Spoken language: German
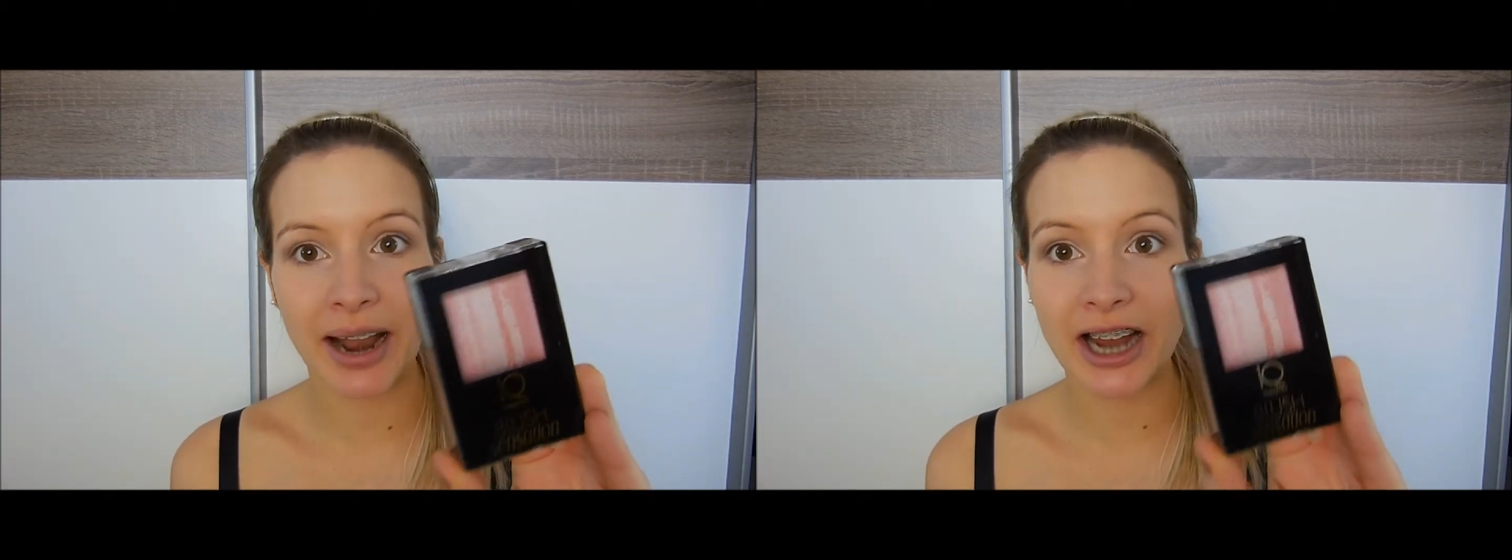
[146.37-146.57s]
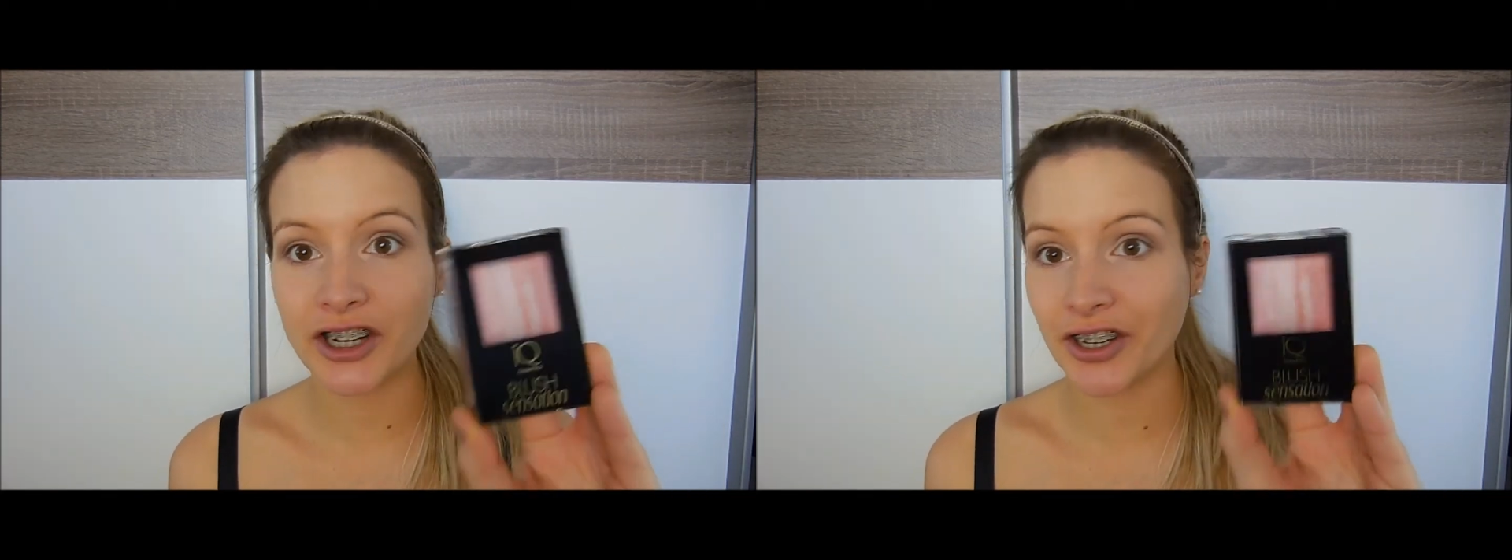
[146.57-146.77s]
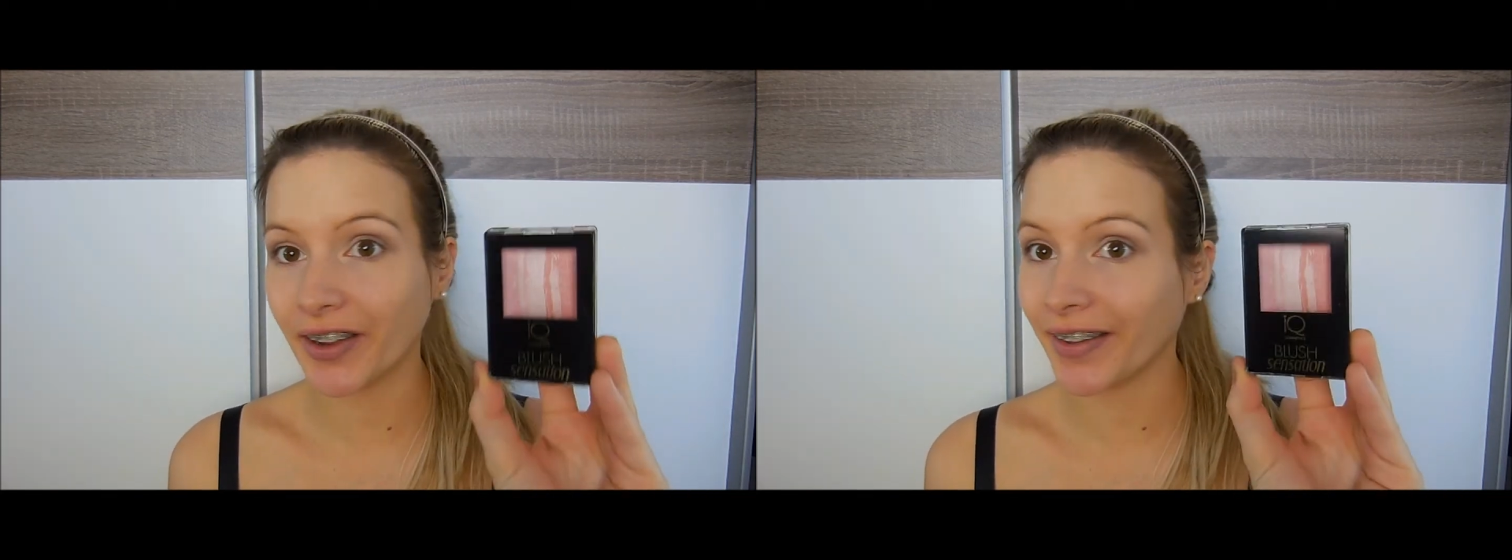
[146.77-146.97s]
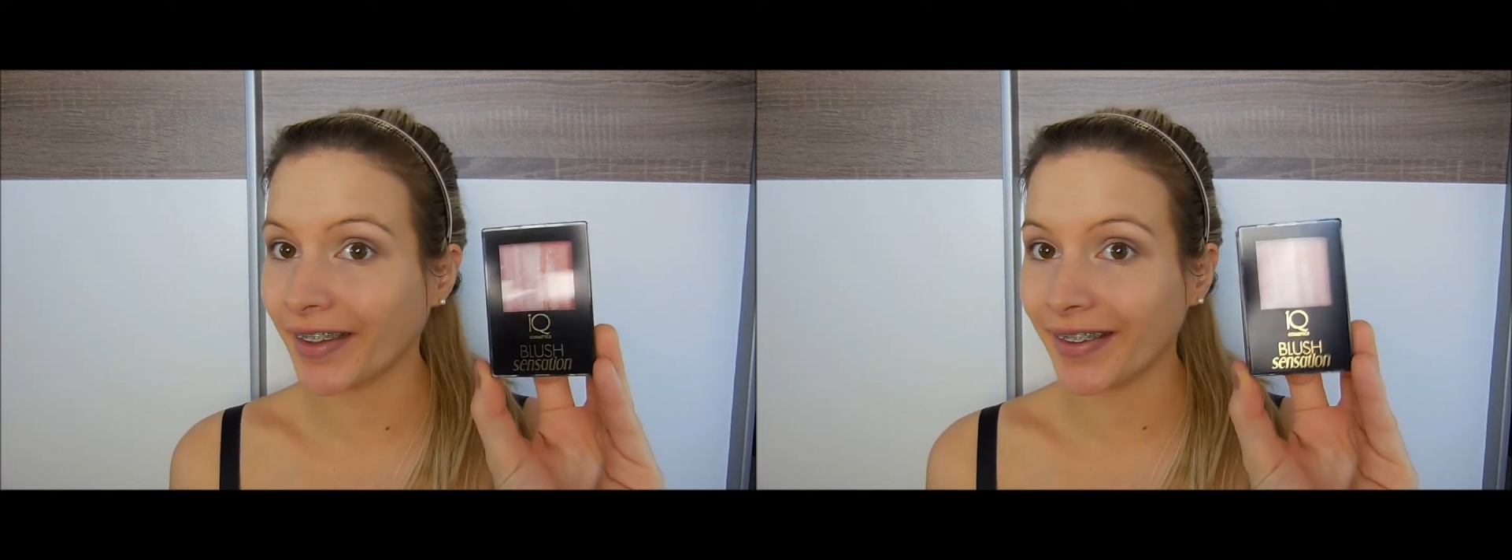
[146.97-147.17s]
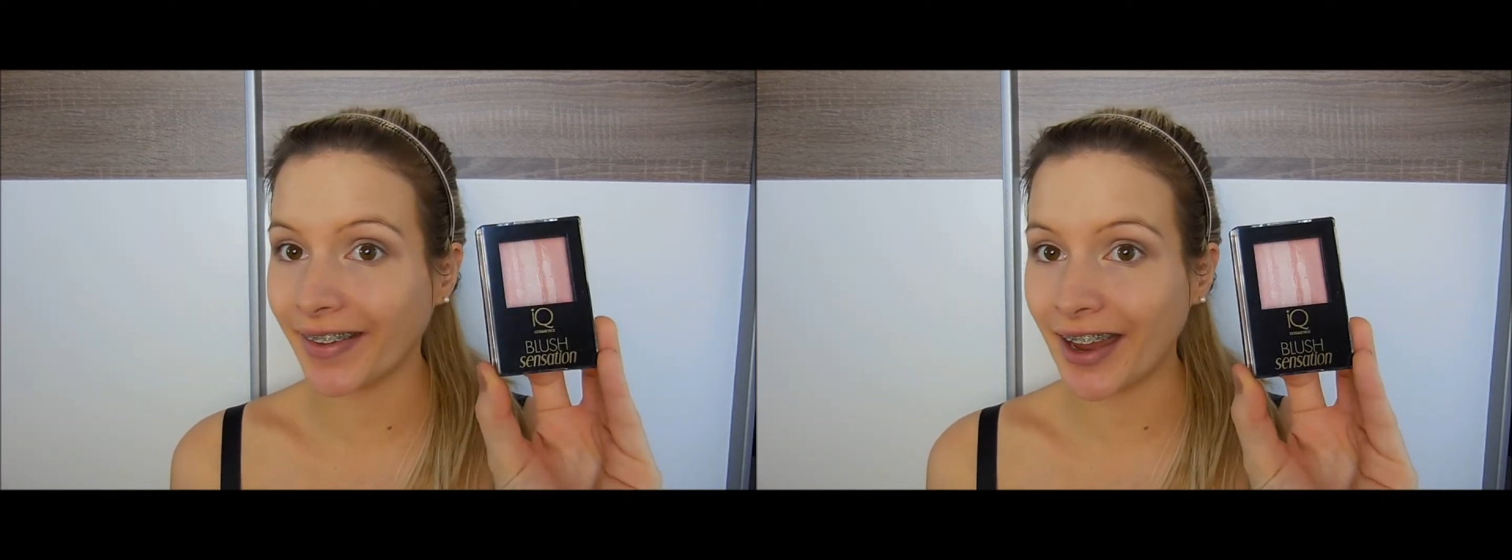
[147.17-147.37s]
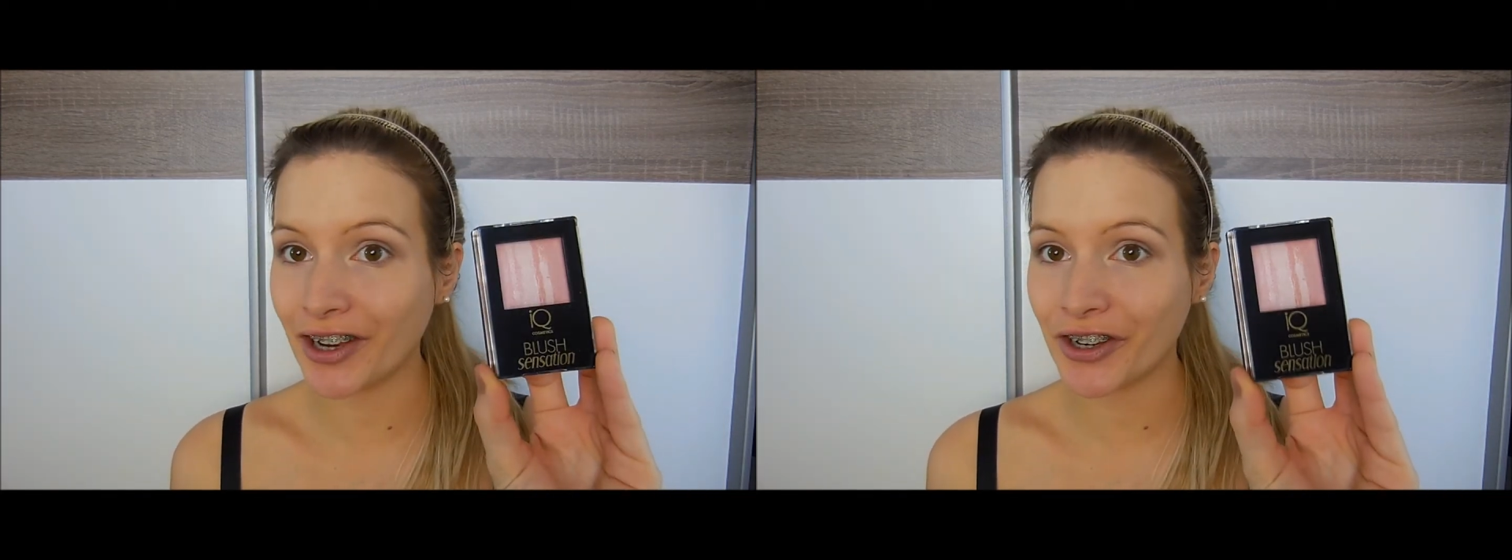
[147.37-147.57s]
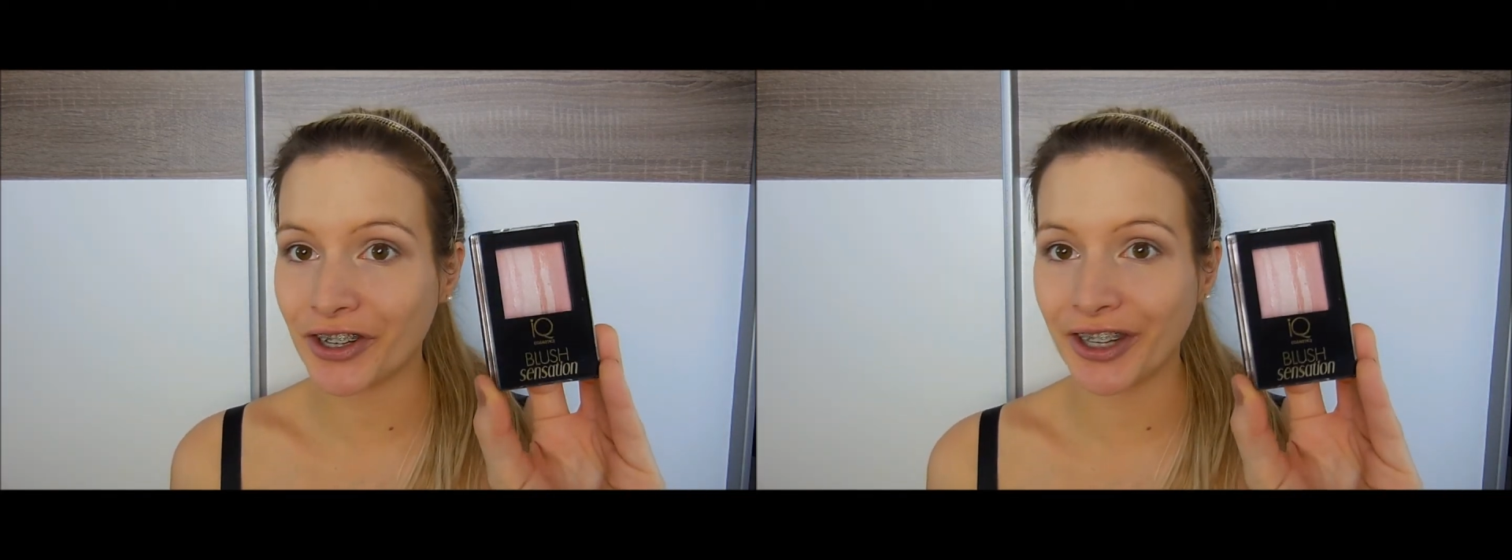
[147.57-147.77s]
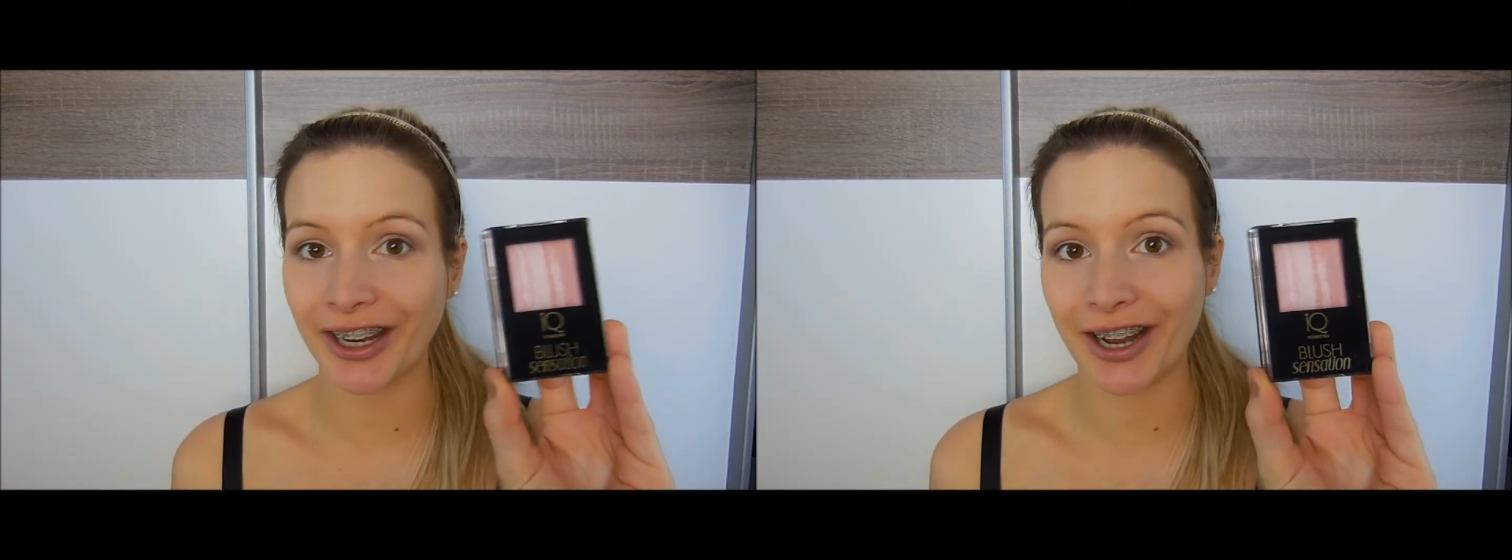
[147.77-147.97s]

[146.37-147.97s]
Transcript: Blushed Sensation